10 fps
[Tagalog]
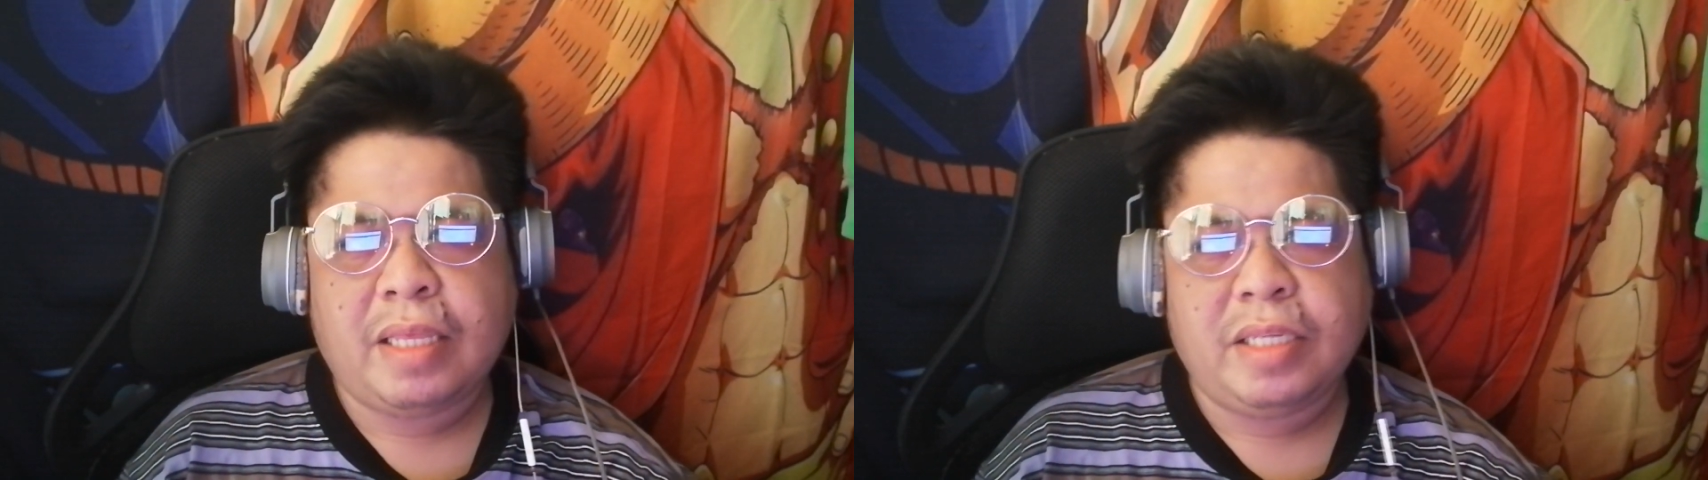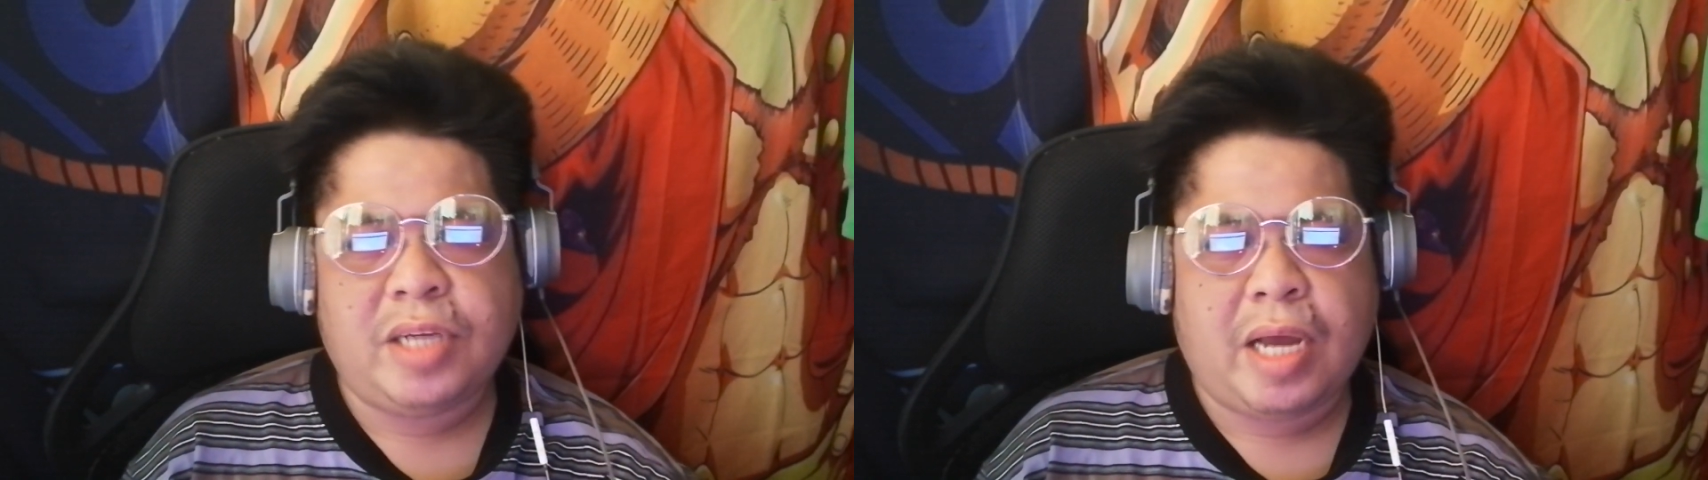
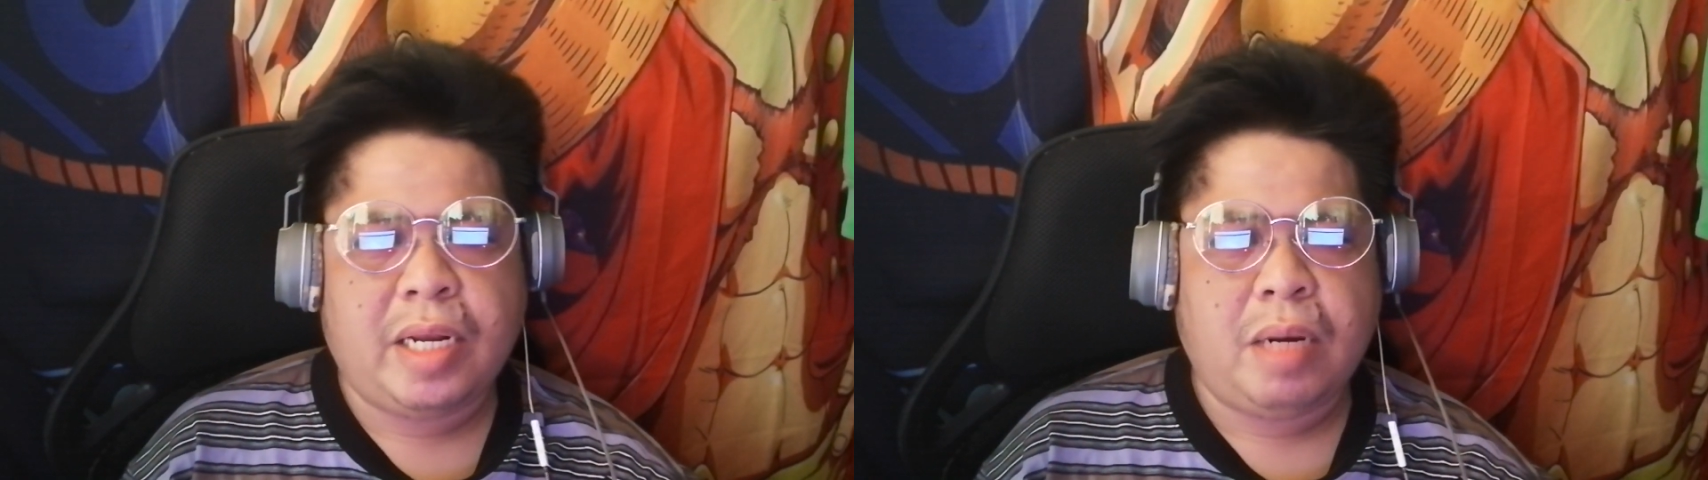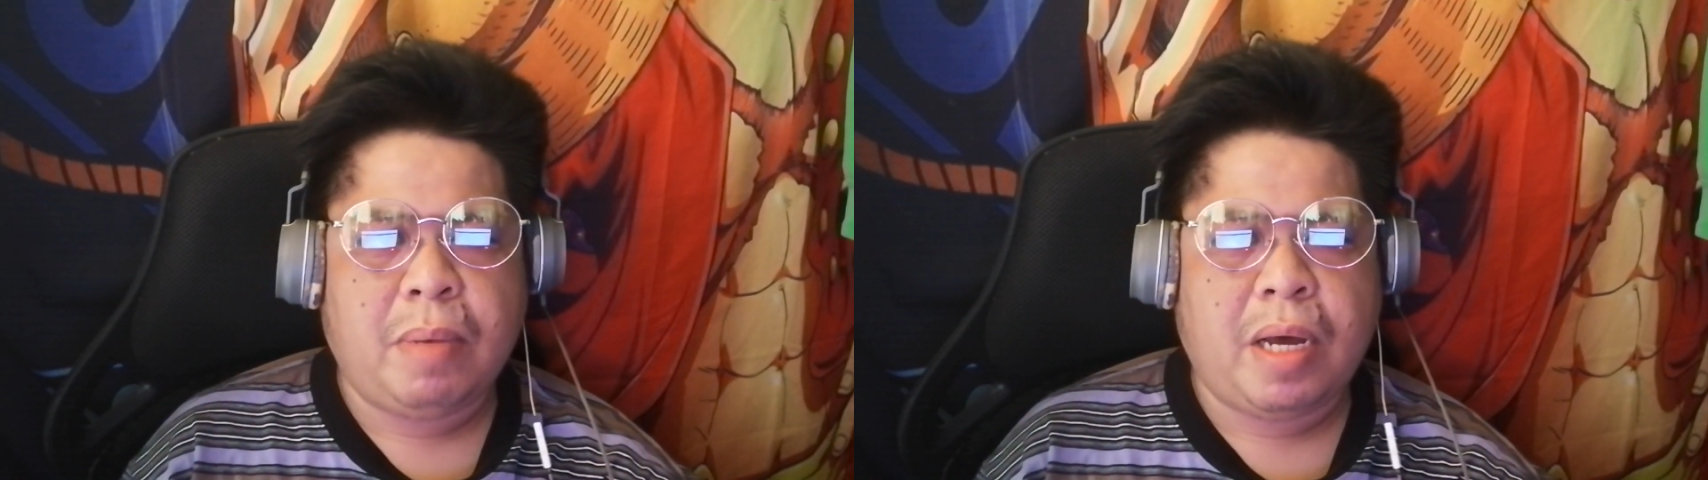ating
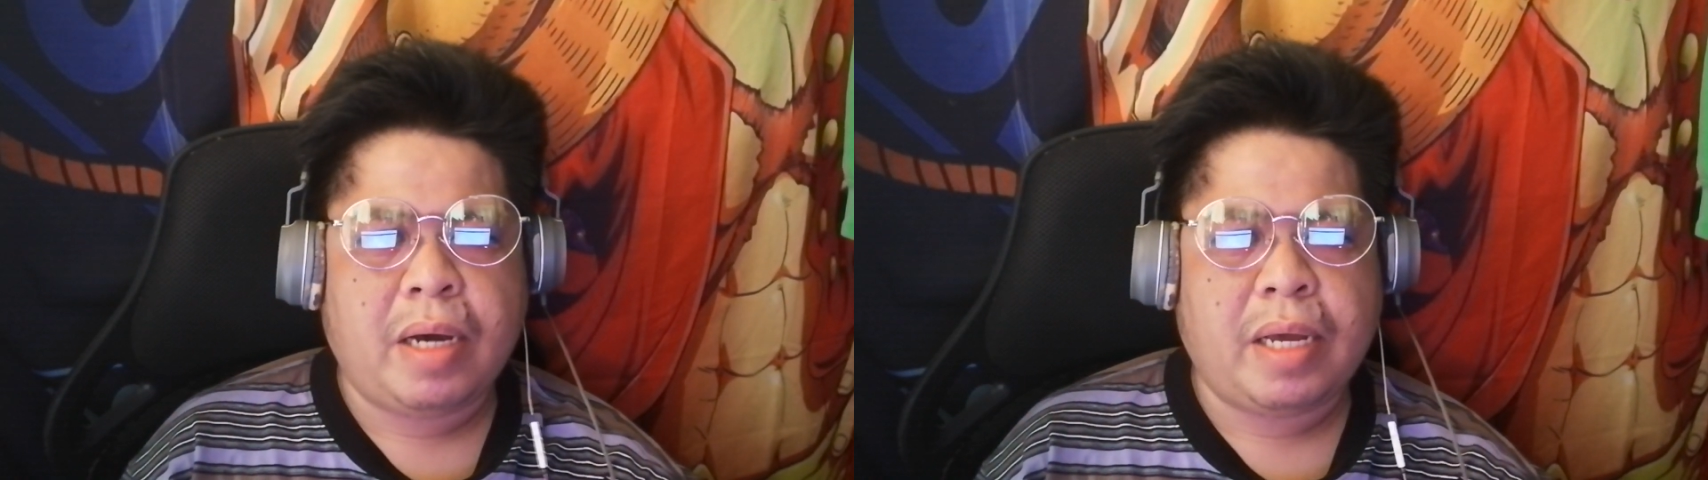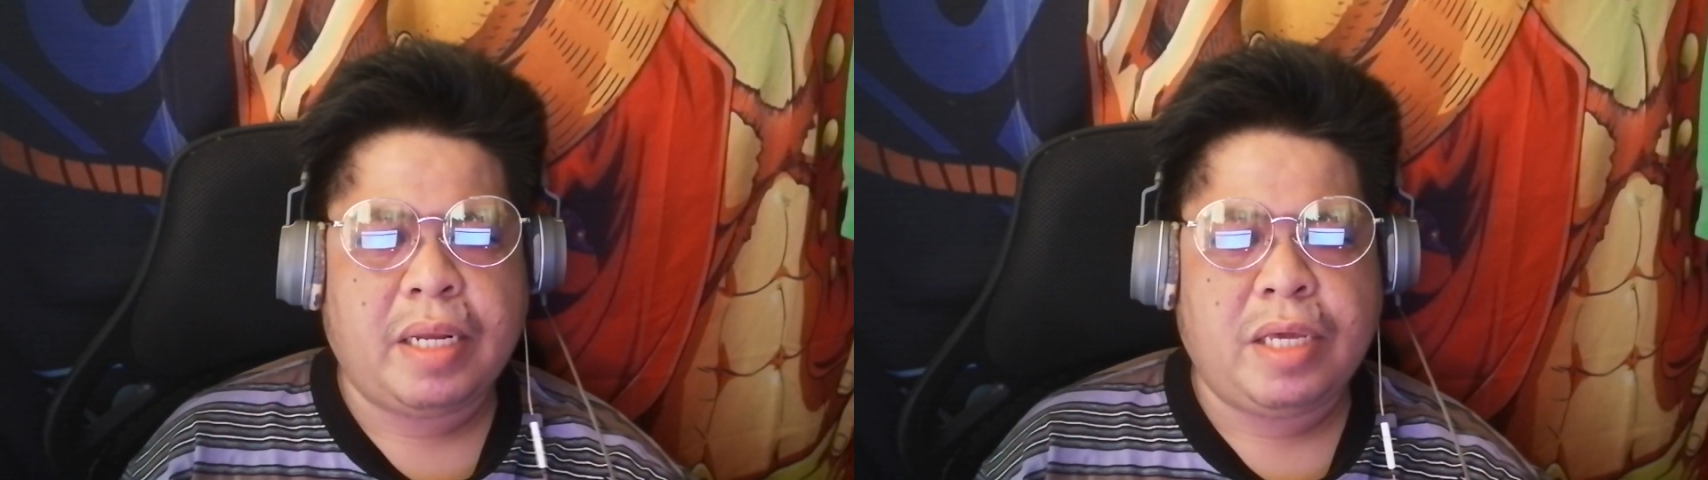channel
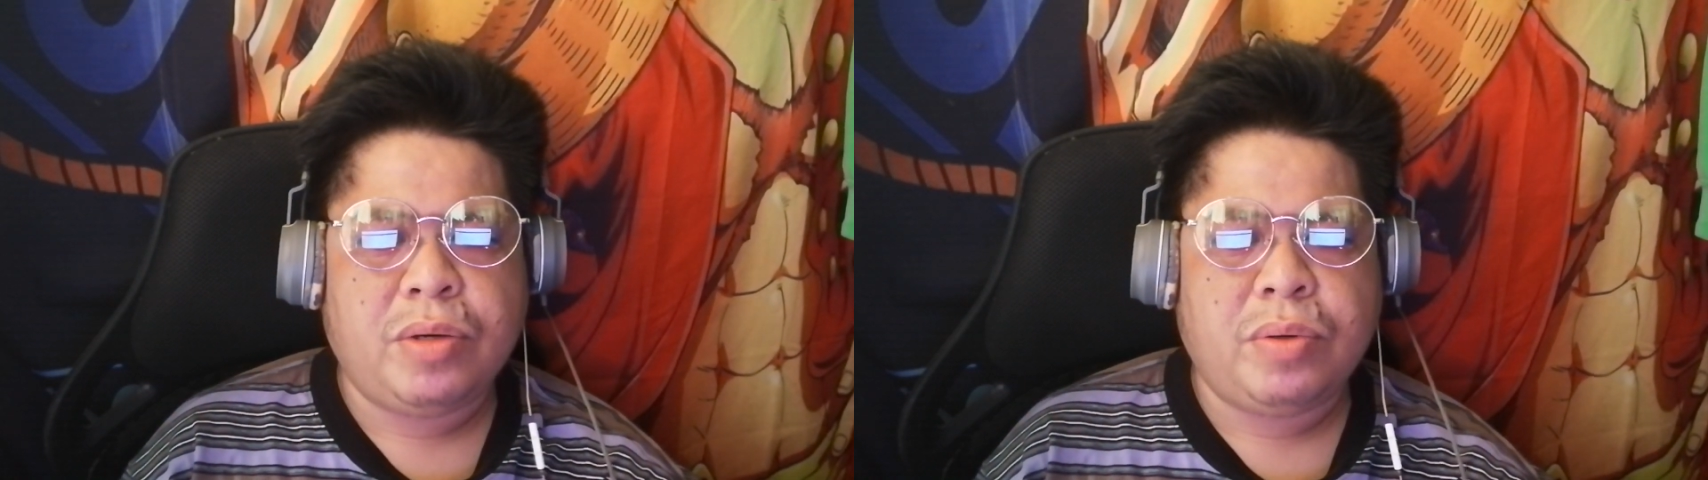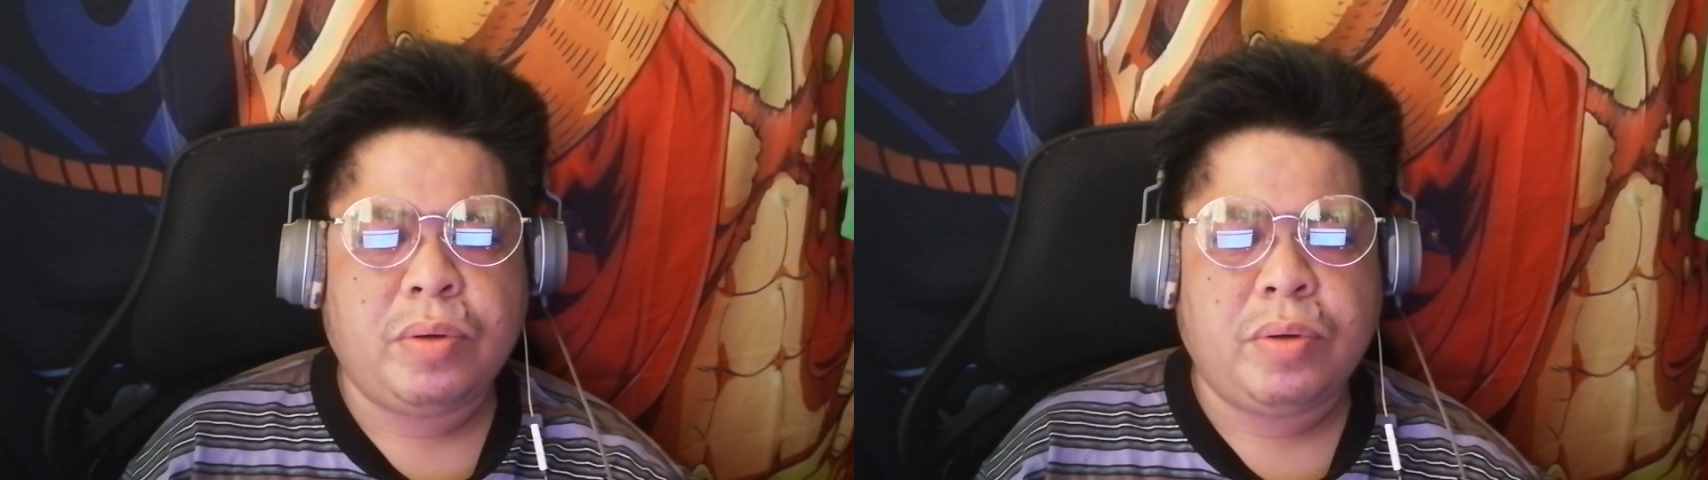mga kadiyo.